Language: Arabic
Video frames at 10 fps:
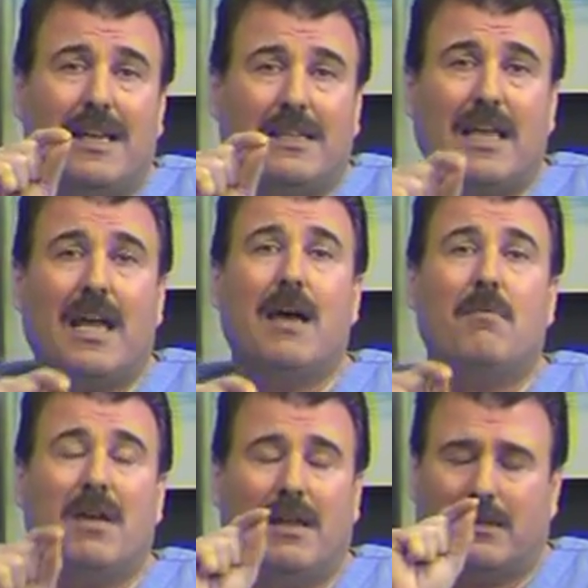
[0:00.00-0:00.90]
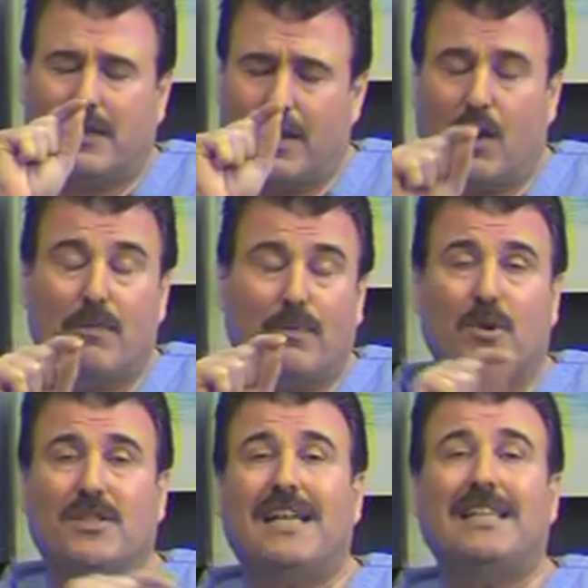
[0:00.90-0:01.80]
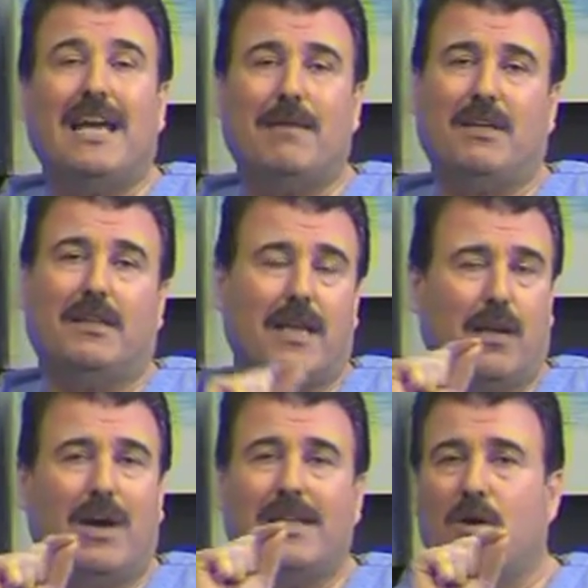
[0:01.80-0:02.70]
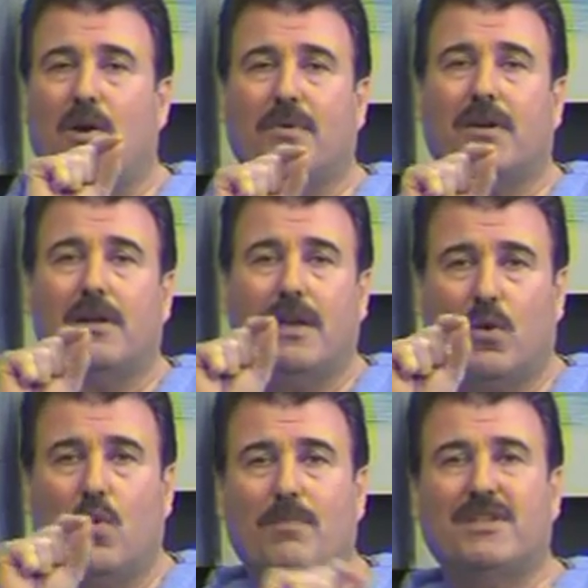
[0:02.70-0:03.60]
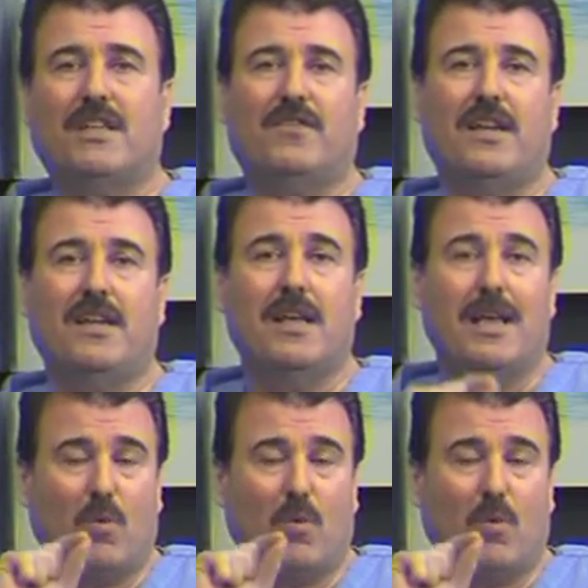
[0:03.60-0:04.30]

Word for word: التهاب التضخم البروستات الحميد لانه هذا العمر اللي هو اللي بصير فيه